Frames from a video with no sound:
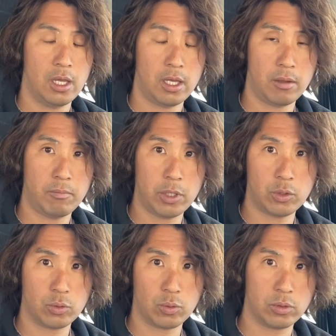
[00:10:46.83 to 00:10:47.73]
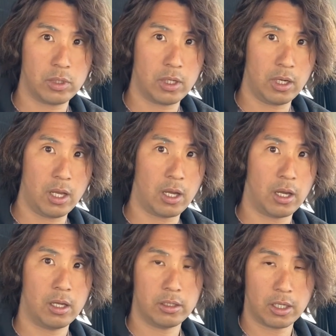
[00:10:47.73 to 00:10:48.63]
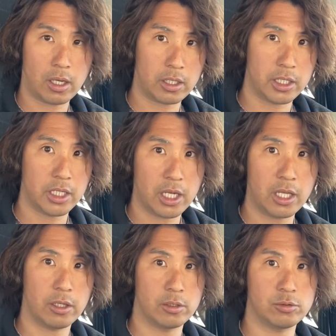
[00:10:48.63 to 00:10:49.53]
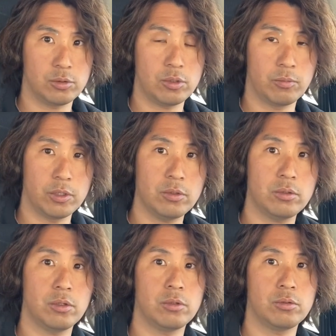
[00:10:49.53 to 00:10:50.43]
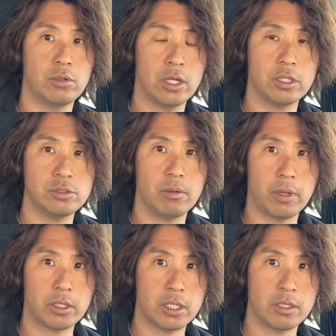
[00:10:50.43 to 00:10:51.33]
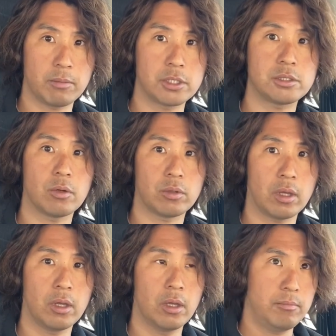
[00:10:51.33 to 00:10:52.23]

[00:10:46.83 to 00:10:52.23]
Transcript: えー、免許取ってから、なんか切り替えたりする人もいるっていう話はまあ聞きましたよね。